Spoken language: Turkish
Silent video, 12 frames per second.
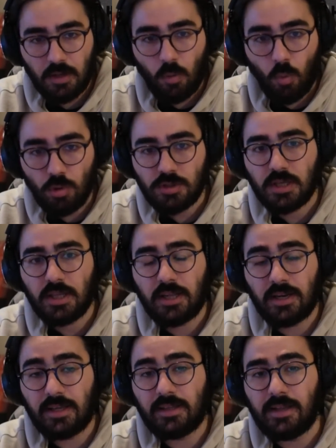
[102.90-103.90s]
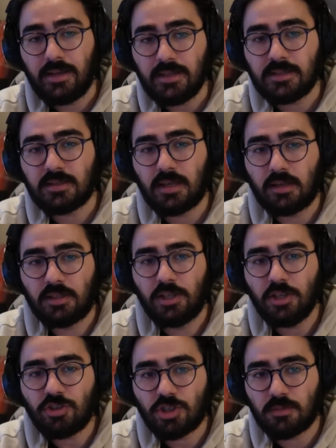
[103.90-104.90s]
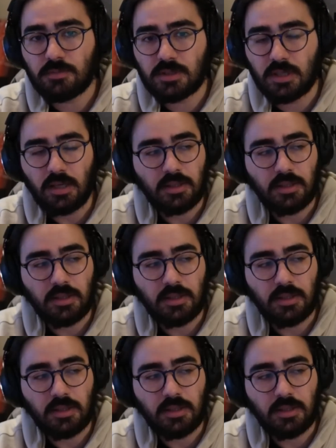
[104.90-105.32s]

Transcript: O sene RDR'yi isteyen hiç kimse